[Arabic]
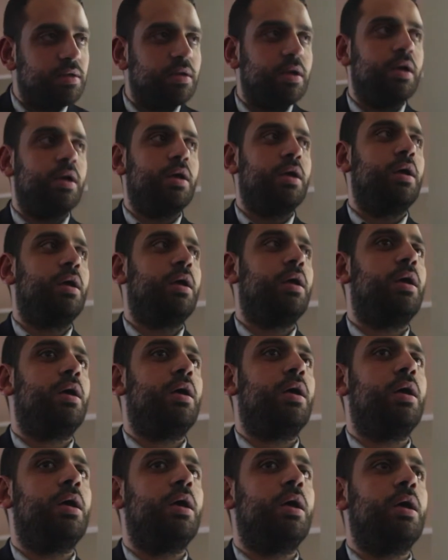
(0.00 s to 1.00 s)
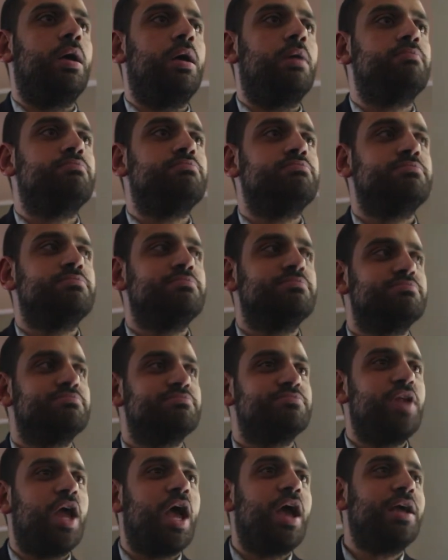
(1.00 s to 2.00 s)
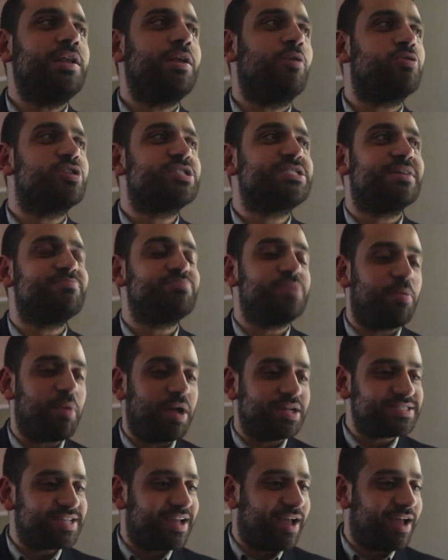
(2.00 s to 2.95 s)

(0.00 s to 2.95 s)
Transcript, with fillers: آه لا احنا ونصيبنا بقى